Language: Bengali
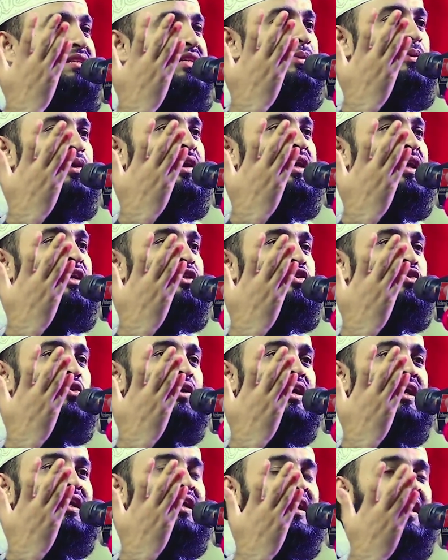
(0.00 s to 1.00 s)
জীবনের
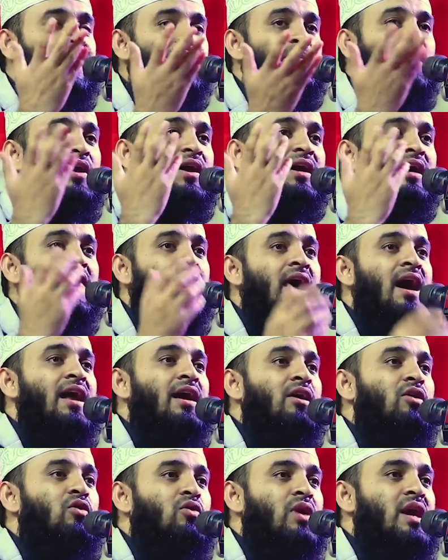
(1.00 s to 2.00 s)
ঝুঁকি নিয়ে
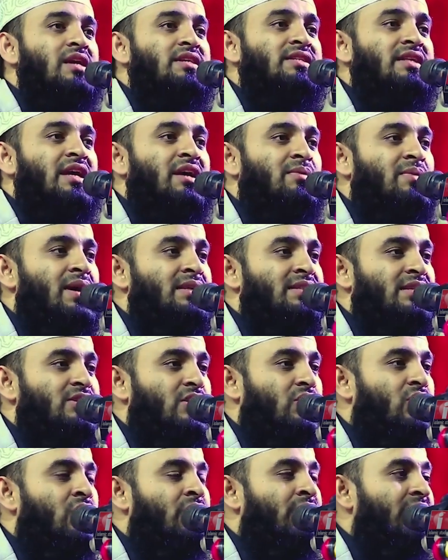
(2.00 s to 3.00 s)
মক্কার কোরাইশদের মাঝে
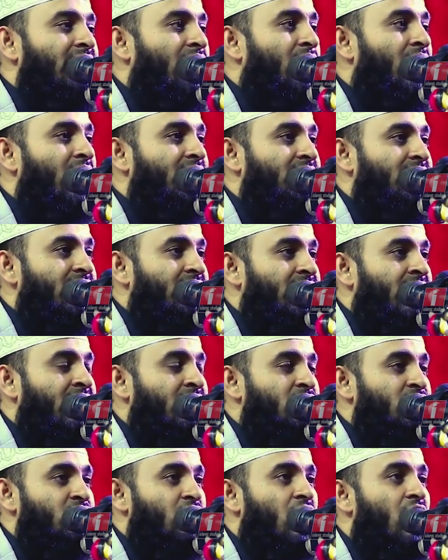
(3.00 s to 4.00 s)
যখন দাওয়াত
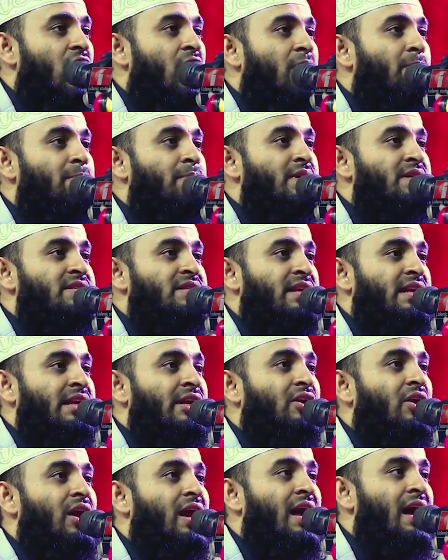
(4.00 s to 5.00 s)
দিতেন সব
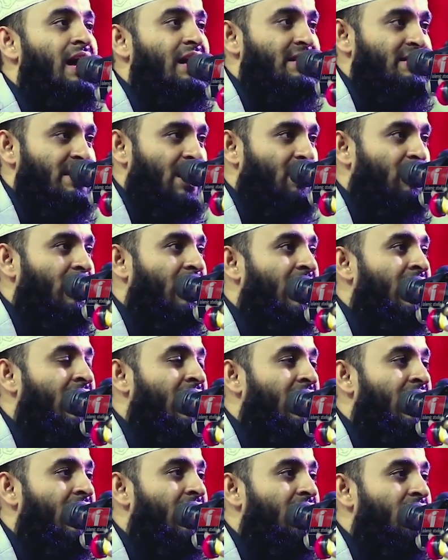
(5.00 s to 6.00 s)
বিশৃঙ্খলা ঝামেলা